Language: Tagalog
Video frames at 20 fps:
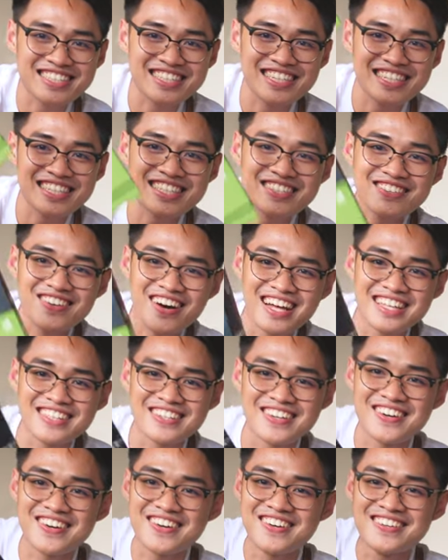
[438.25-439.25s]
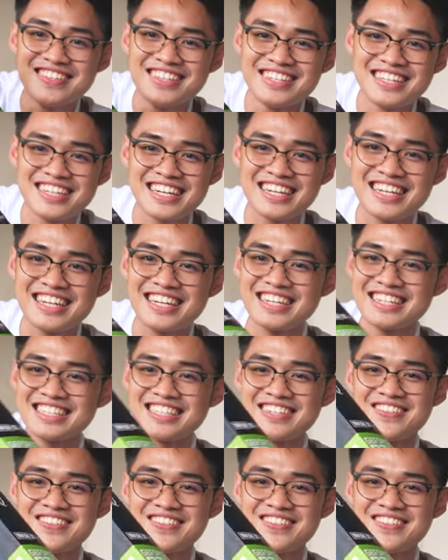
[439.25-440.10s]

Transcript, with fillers: This one only!